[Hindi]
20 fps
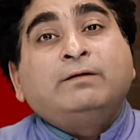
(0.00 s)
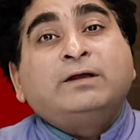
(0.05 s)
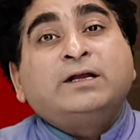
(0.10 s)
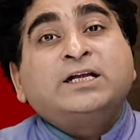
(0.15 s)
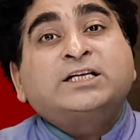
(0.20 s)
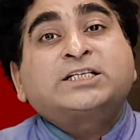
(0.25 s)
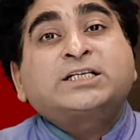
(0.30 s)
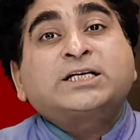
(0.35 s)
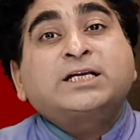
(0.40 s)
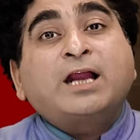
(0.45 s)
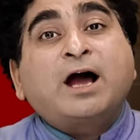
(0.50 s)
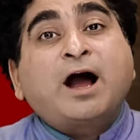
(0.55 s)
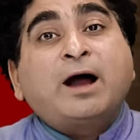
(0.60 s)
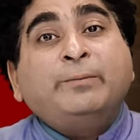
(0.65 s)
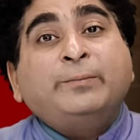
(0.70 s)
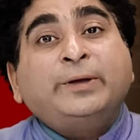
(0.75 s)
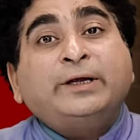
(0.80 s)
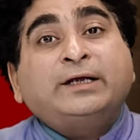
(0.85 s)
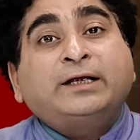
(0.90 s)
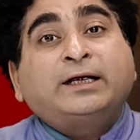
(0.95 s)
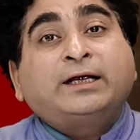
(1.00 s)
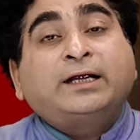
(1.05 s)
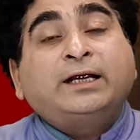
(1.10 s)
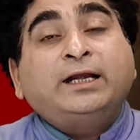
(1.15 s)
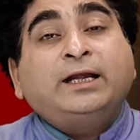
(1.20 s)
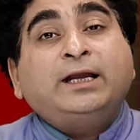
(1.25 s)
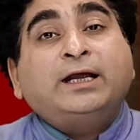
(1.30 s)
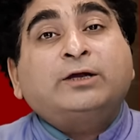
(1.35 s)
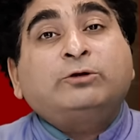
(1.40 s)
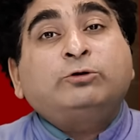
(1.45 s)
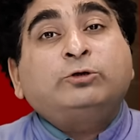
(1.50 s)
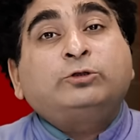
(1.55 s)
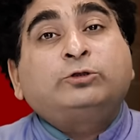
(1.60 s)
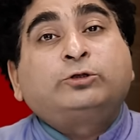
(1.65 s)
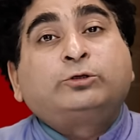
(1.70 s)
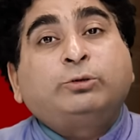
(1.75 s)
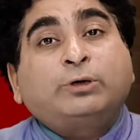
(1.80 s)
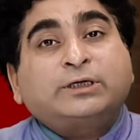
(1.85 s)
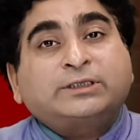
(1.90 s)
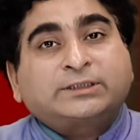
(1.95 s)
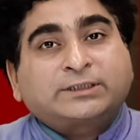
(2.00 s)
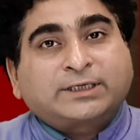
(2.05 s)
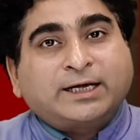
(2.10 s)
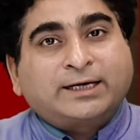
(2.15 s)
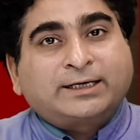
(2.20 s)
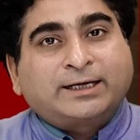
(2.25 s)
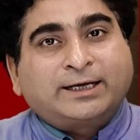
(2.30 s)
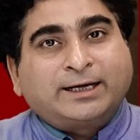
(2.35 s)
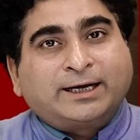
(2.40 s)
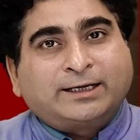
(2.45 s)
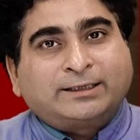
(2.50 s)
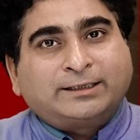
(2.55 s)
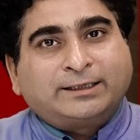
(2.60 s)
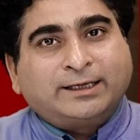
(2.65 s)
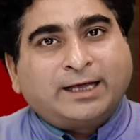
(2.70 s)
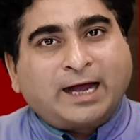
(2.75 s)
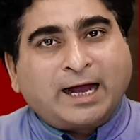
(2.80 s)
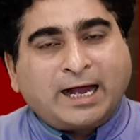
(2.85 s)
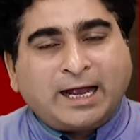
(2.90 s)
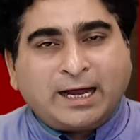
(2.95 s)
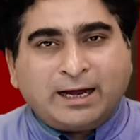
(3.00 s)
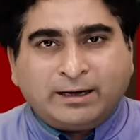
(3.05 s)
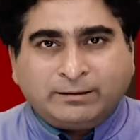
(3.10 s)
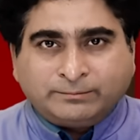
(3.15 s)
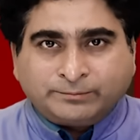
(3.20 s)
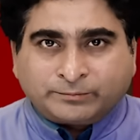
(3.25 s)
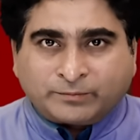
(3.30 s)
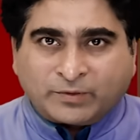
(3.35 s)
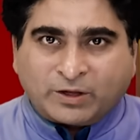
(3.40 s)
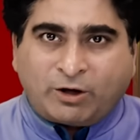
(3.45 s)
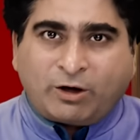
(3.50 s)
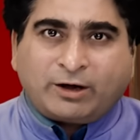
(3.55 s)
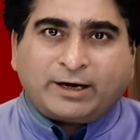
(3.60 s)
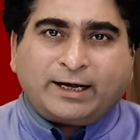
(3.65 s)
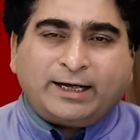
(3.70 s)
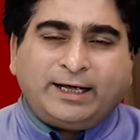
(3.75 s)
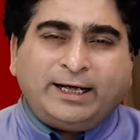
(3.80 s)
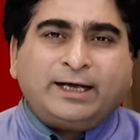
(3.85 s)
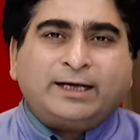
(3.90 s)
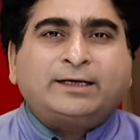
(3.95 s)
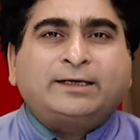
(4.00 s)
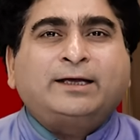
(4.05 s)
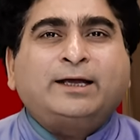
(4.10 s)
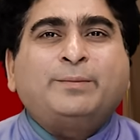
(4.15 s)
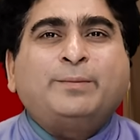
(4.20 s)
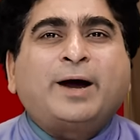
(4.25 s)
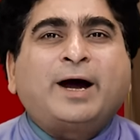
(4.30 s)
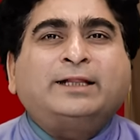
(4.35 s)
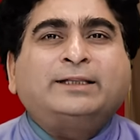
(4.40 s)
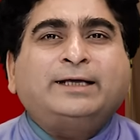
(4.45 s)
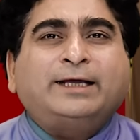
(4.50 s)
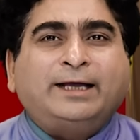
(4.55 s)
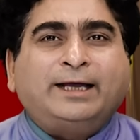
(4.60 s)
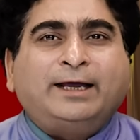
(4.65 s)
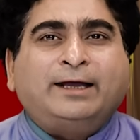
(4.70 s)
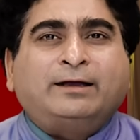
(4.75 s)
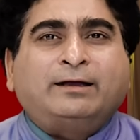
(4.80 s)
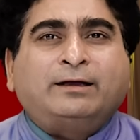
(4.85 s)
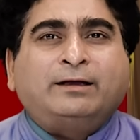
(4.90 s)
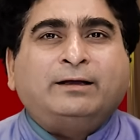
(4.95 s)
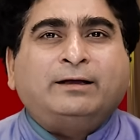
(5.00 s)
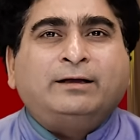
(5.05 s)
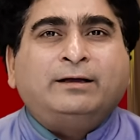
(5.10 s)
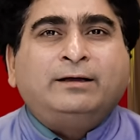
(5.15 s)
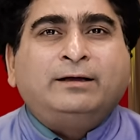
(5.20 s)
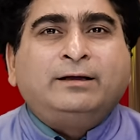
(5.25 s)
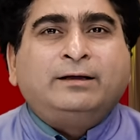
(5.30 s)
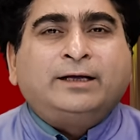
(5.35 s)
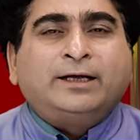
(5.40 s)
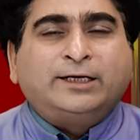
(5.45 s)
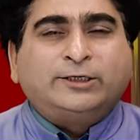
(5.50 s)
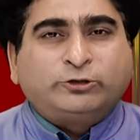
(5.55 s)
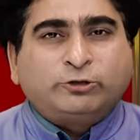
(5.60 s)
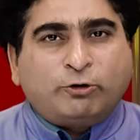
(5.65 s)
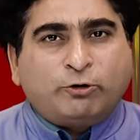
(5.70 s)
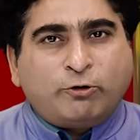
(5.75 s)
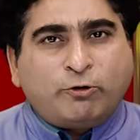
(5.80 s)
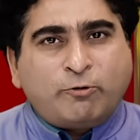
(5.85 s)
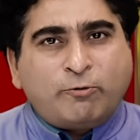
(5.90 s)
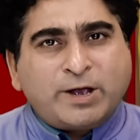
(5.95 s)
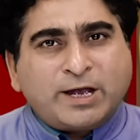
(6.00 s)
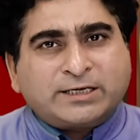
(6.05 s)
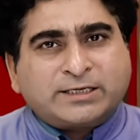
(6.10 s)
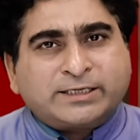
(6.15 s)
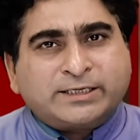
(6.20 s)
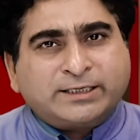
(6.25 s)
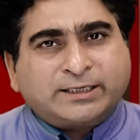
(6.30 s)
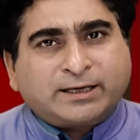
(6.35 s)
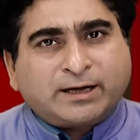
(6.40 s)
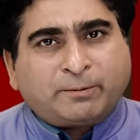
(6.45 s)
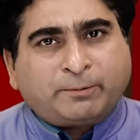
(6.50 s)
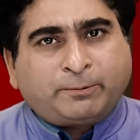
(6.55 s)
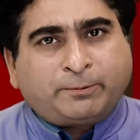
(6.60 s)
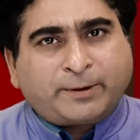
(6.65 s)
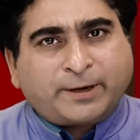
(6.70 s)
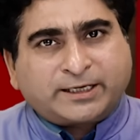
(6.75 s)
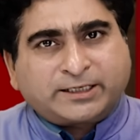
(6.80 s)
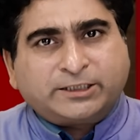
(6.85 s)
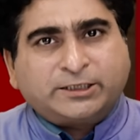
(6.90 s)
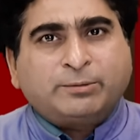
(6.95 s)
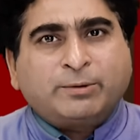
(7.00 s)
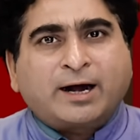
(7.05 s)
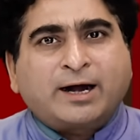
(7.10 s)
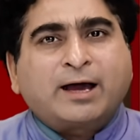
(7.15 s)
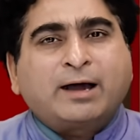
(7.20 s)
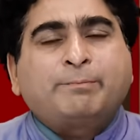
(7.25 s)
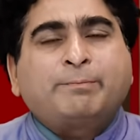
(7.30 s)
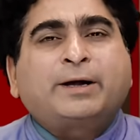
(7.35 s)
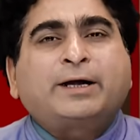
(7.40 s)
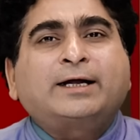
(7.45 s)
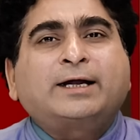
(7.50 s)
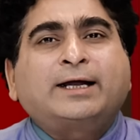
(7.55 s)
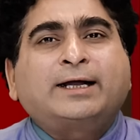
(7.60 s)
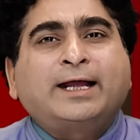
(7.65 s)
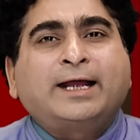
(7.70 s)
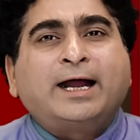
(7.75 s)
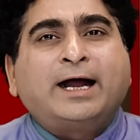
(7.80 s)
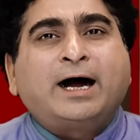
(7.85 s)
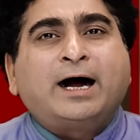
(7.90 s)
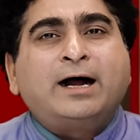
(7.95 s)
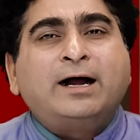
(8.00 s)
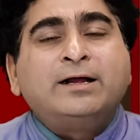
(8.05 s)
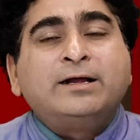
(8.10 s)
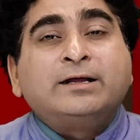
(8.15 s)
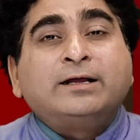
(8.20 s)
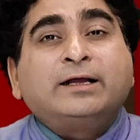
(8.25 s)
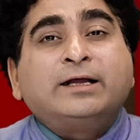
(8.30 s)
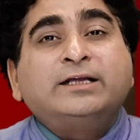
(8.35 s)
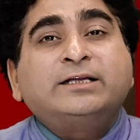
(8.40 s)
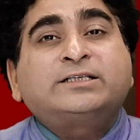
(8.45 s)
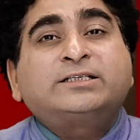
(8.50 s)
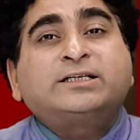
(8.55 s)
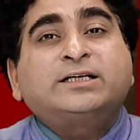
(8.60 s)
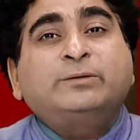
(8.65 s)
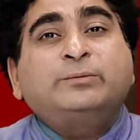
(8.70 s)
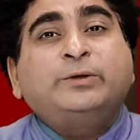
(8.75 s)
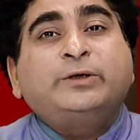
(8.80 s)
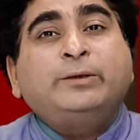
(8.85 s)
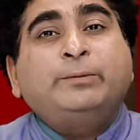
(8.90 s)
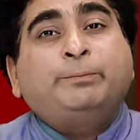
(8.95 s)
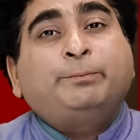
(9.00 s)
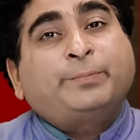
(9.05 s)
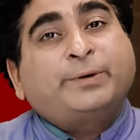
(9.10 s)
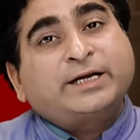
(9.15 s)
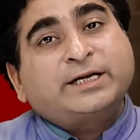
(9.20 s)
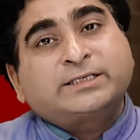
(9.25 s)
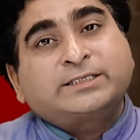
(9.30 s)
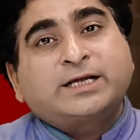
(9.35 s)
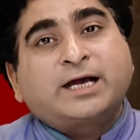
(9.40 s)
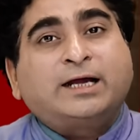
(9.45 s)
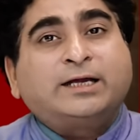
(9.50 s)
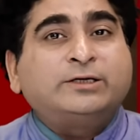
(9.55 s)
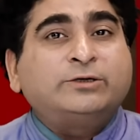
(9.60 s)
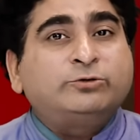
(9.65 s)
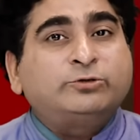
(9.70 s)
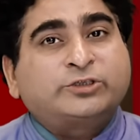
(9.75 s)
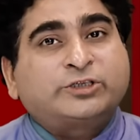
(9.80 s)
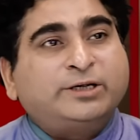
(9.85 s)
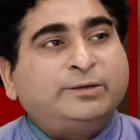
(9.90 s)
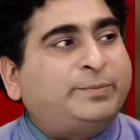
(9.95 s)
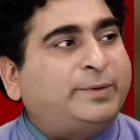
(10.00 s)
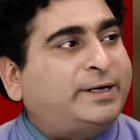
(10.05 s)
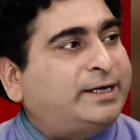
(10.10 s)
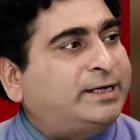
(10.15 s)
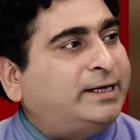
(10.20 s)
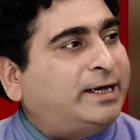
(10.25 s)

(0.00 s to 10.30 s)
इस्लामिक किले को ध्वस्त करके रख दिया है और एक के बाद एक ये जो ओवैसी का फर्जीवाड़ा पकड़ा गया इससे भी परेशानी उसकी बड़ी